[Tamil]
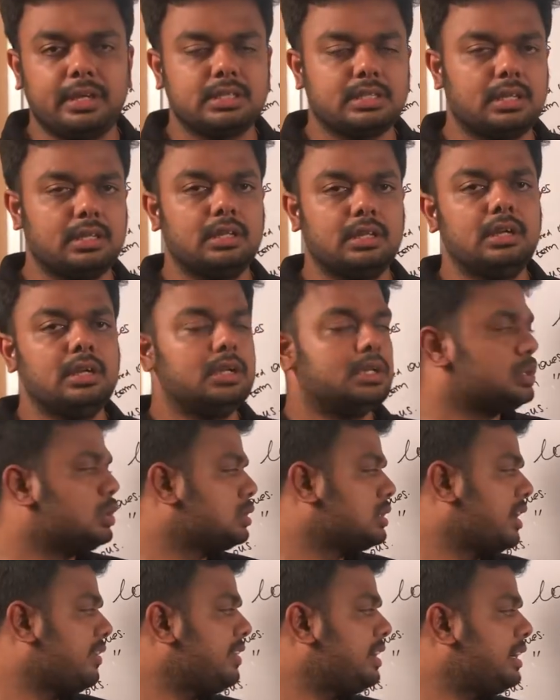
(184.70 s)
பேசுறது ஸோ
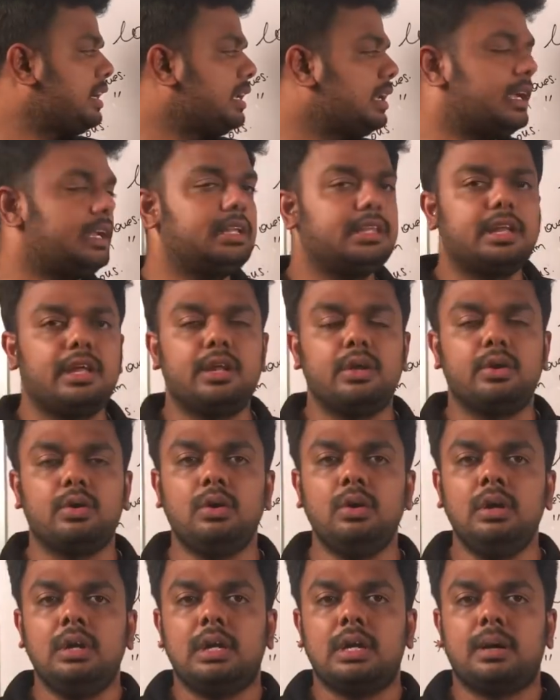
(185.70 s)
செவன்ட்டி நைன்
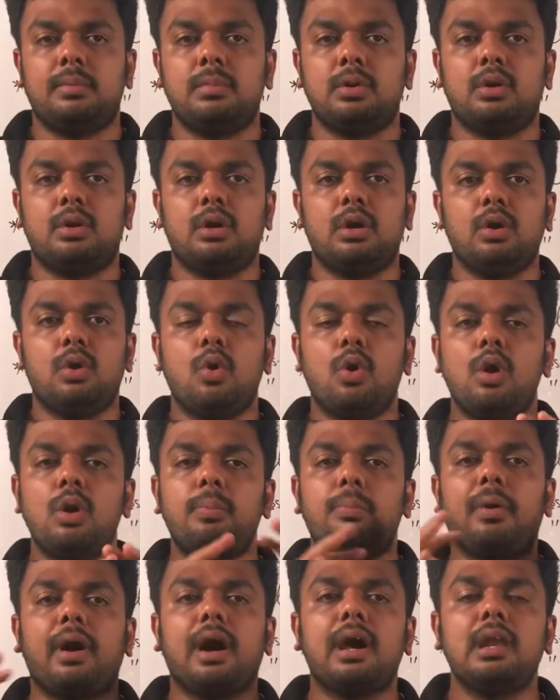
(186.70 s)
தெரியும் நம்மளோட ஹோல்
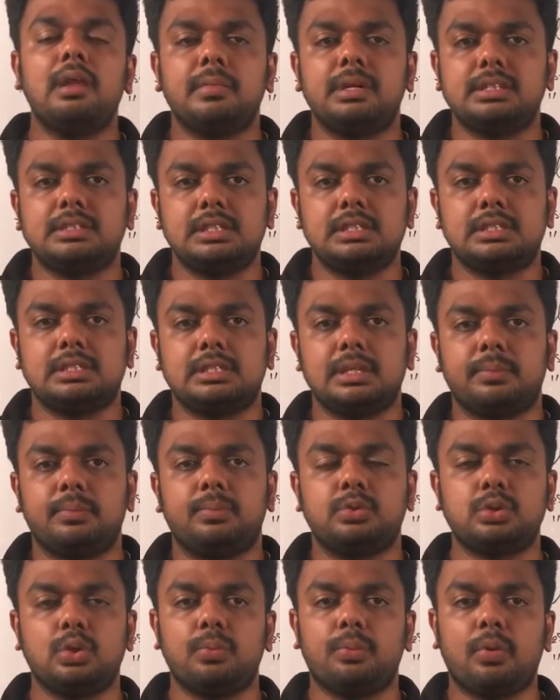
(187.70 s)
பார்லிமெண்ட் சிஸ்டம்
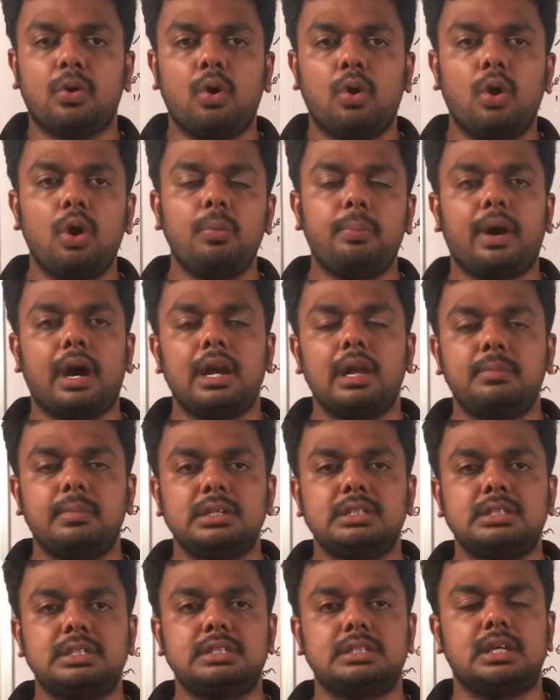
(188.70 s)
ஸோ ஹோல்
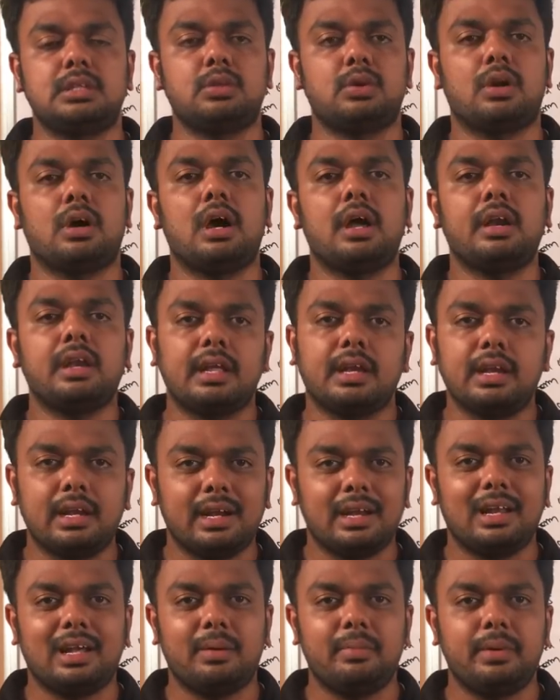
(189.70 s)
பார்லிமெண்ட் சிஸ்டத்தோட ஆர்டிகல்
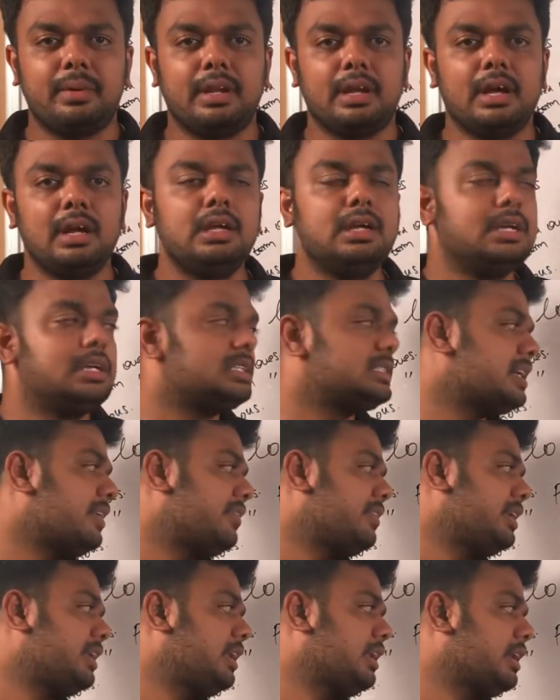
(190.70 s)
என்ன அப்படின்னா
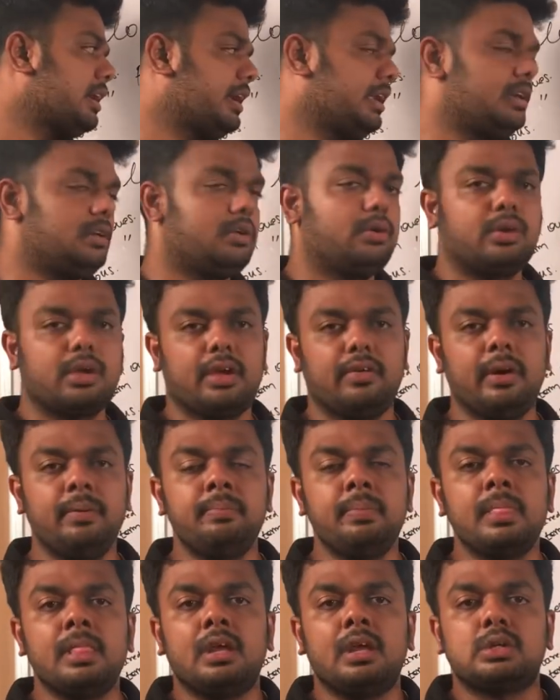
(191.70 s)
செவன்ட்டி நைன் ஓகேவா
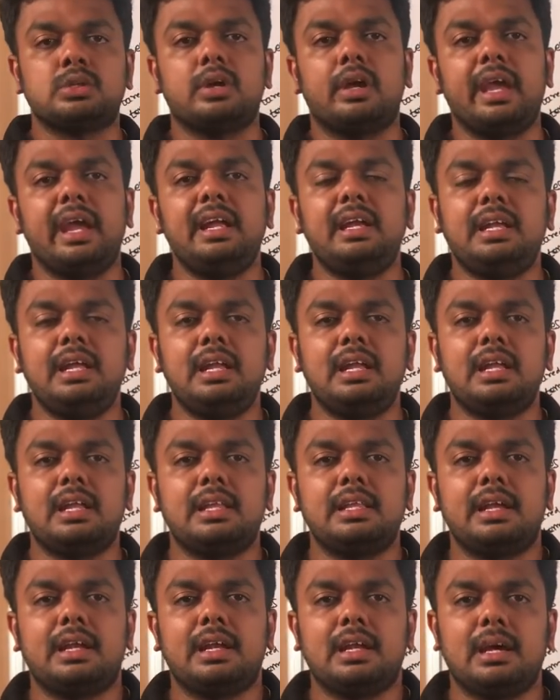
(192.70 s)
ஸோ
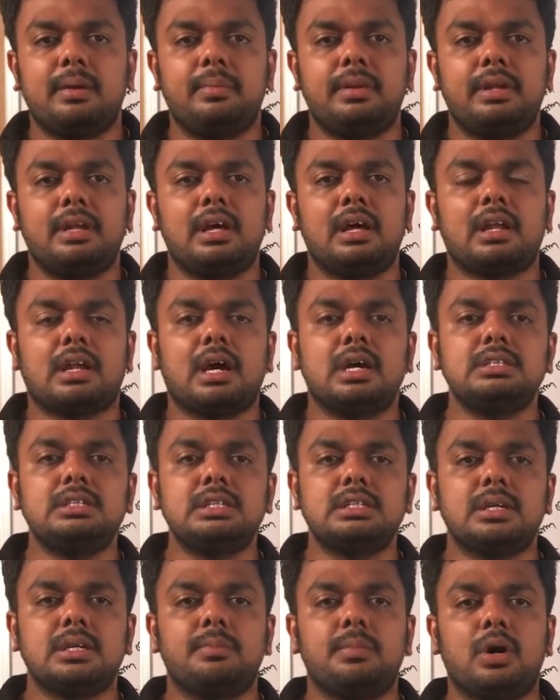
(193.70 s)
எயிட்டின்றது என்ன அப்படின்னா
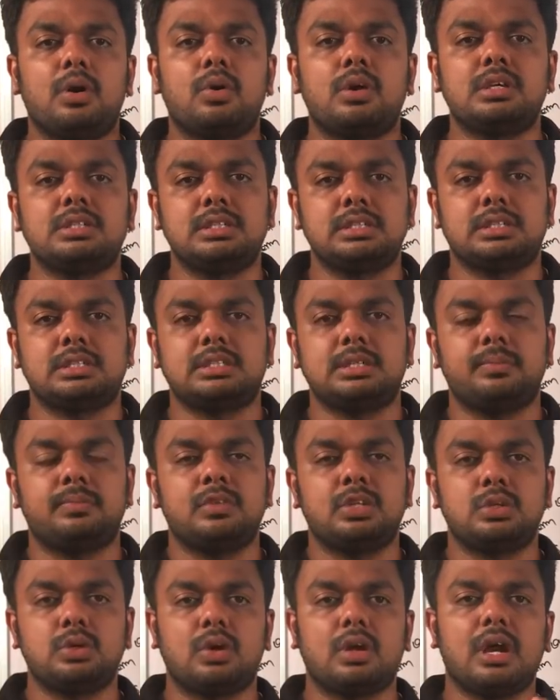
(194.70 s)
ராஜ்யசபாவோட சிஸ்டம்
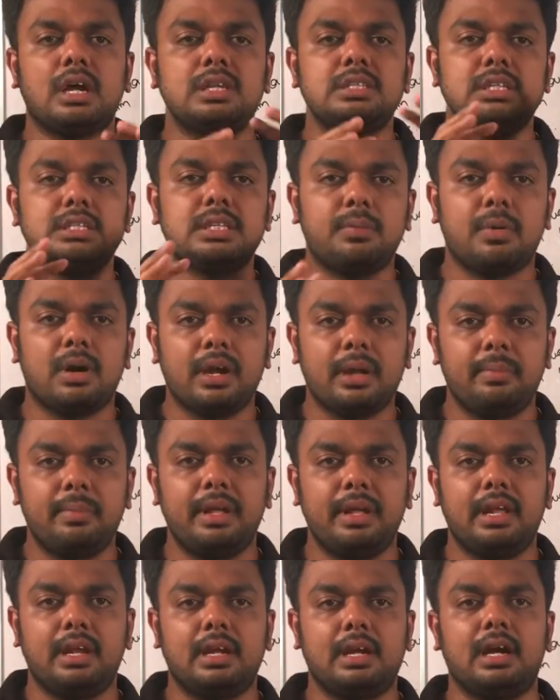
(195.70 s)
ஸோ ராஜ்யசபா
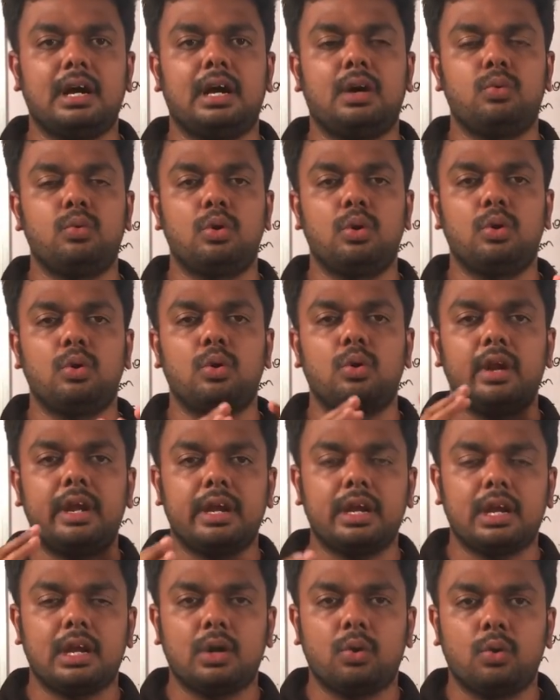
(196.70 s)
எப்படி இருக்குது அவங்களுக்குள்ளே
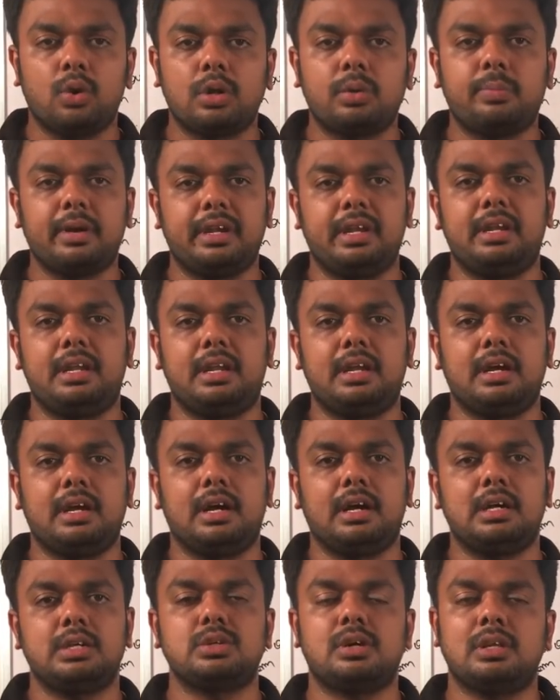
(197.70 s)
என்னென்ன ஒர்க் பண்ணிகிட்டு
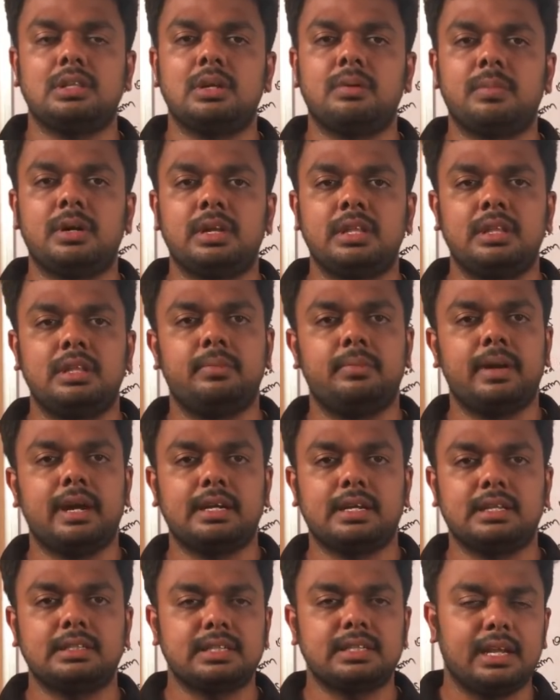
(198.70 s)
இருக்காங்க ஸோ அந்த மாதிரி
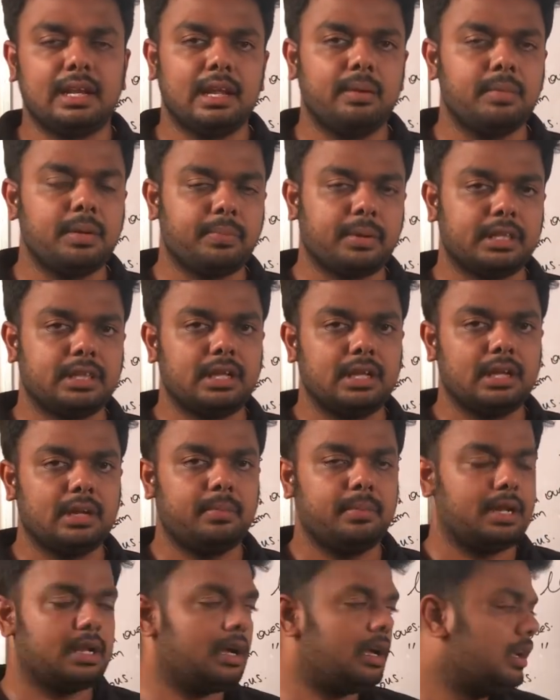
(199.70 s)
மேட்டர்ஸ் எல்லாமே பார்த்தீங்க
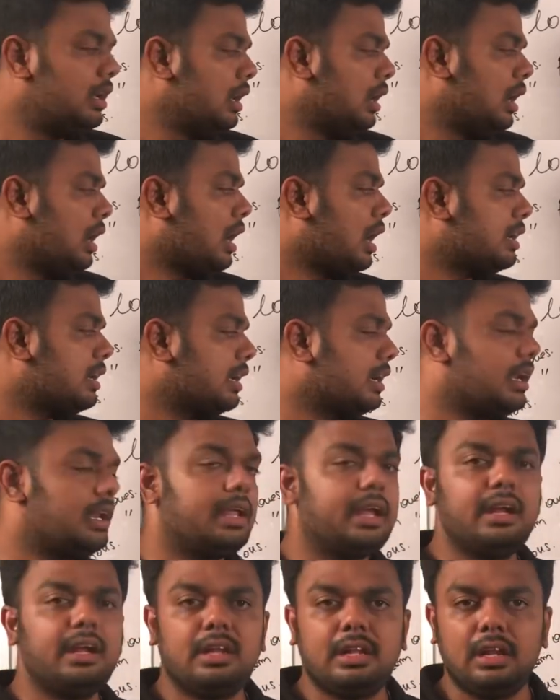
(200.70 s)
அப்படின்னா ஆர்டிக்கல்
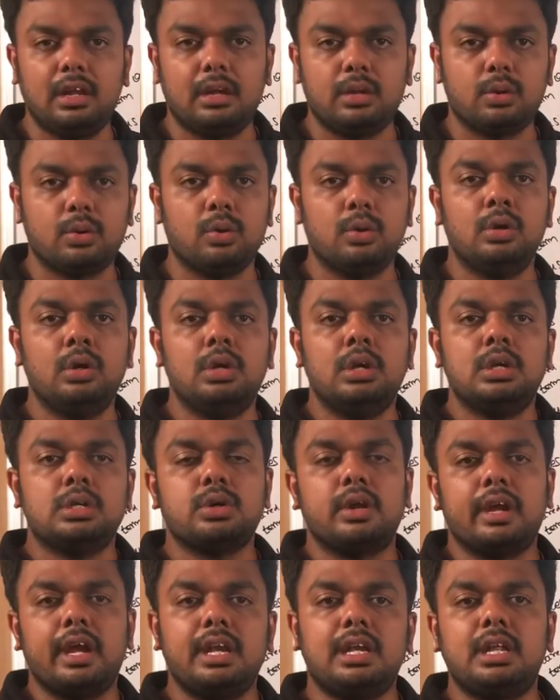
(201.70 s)
எயிட்டியில் இருக்கும்
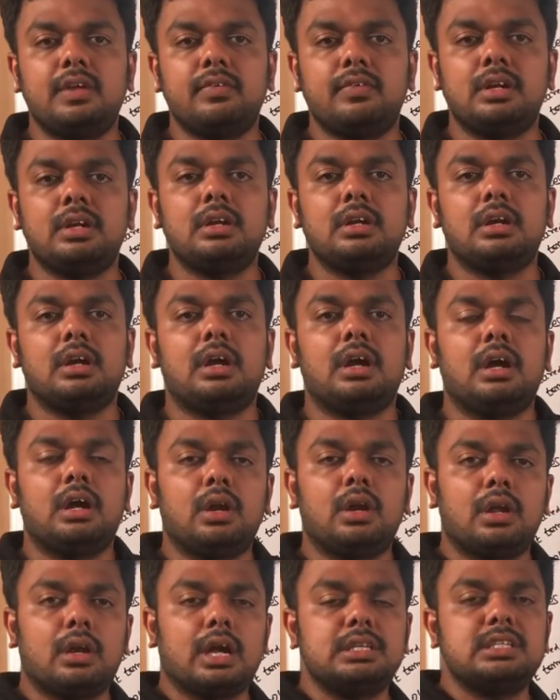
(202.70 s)
ஸோ எயிட்டி ஒன்
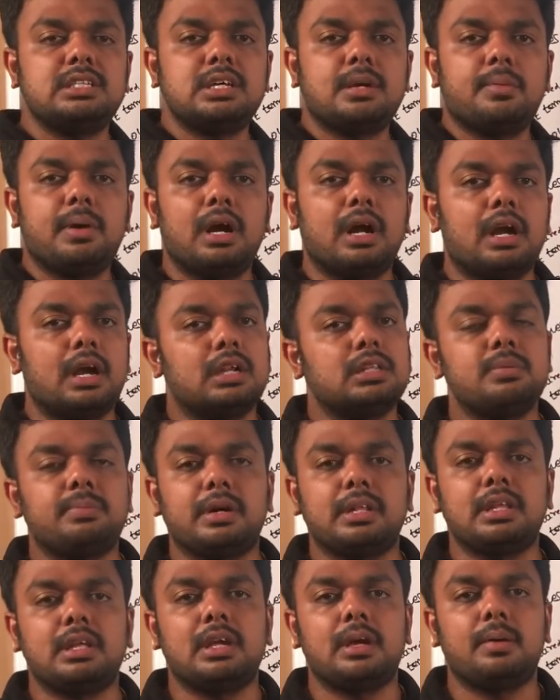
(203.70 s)
ராஜ்யசபாவுக்கு அடுத்து
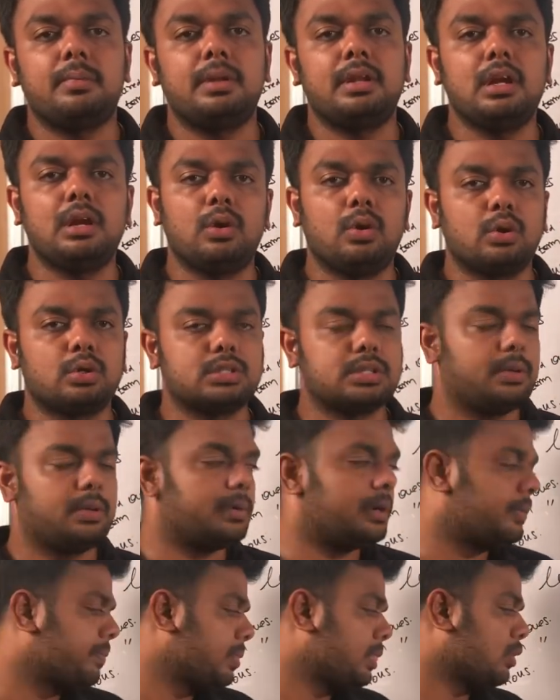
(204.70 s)
பார்த்தீங்க அப்படின்னா
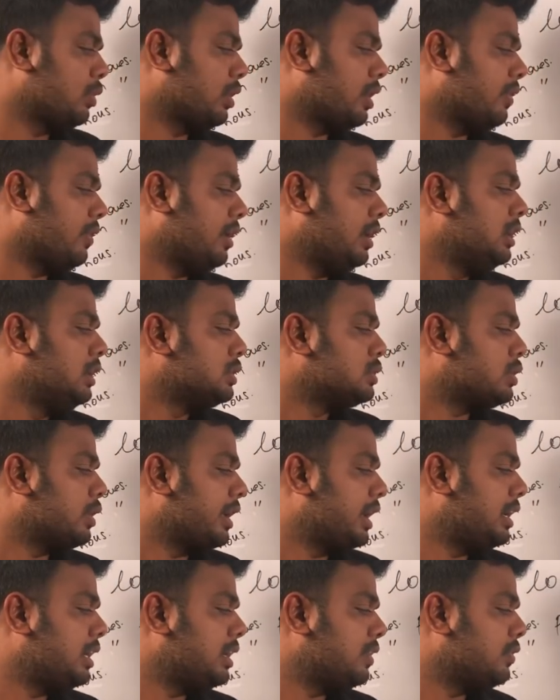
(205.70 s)
லோக்சபா ஓகேவா ஸோ
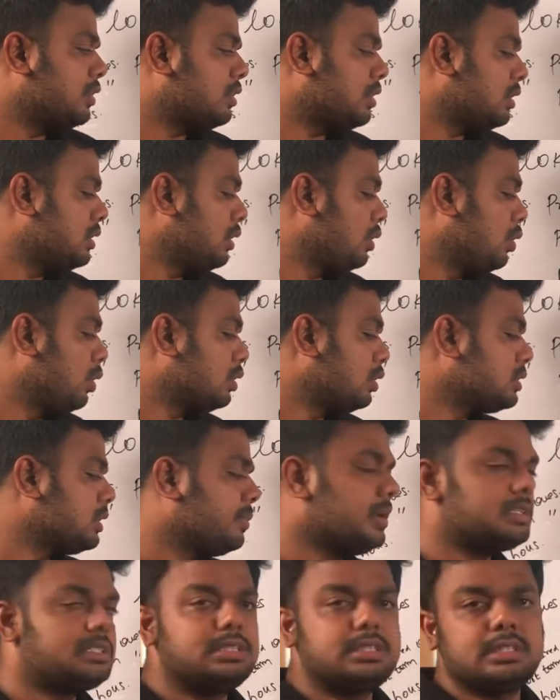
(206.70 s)
எயிட்டி ஒன்றது
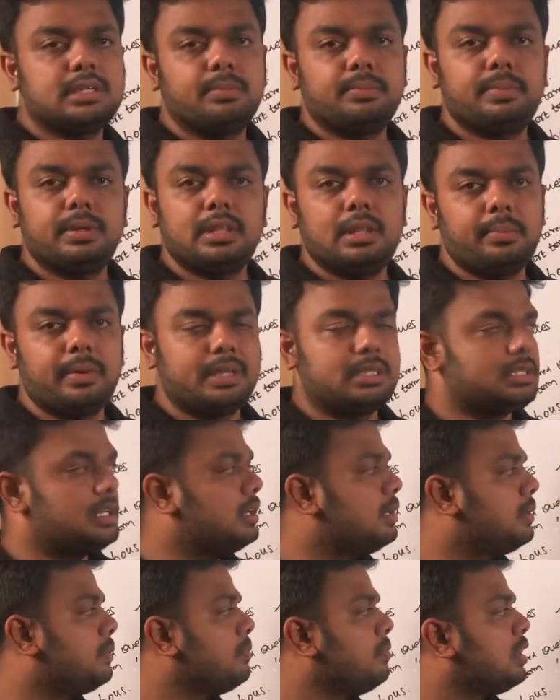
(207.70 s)
லோக்சபா சிஸ்டம் பற்றி
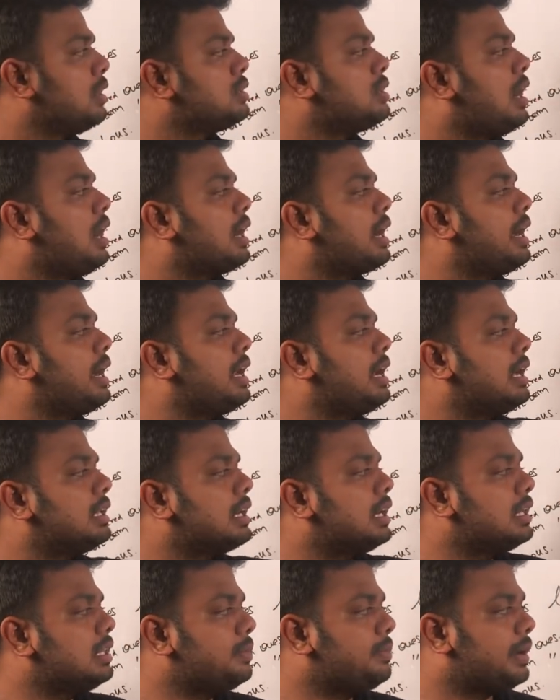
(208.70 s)
பேசுகிறது ஸோ அகைன்
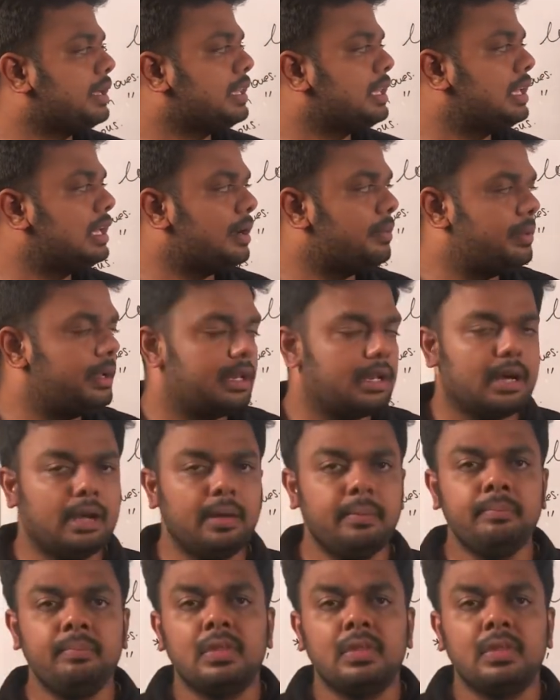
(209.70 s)
அதுக்கடுத்து பார்த்தீங்க அப்படின்னா